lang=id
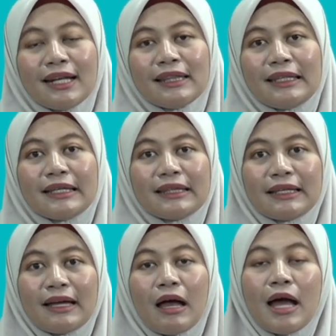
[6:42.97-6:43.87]
nanti
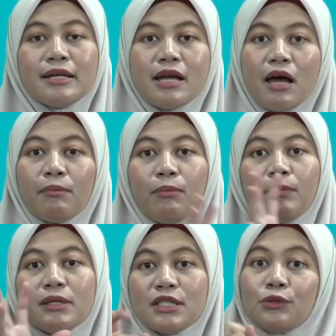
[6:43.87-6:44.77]
ketika ada
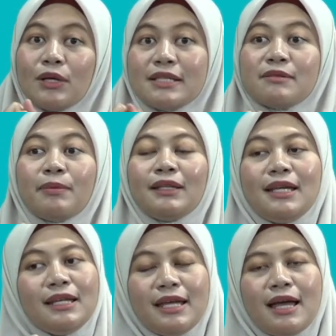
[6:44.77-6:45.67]
eh, situasi
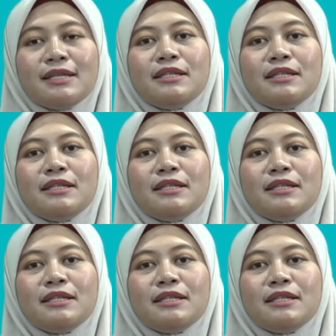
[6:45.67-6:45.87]
seperti ini ya.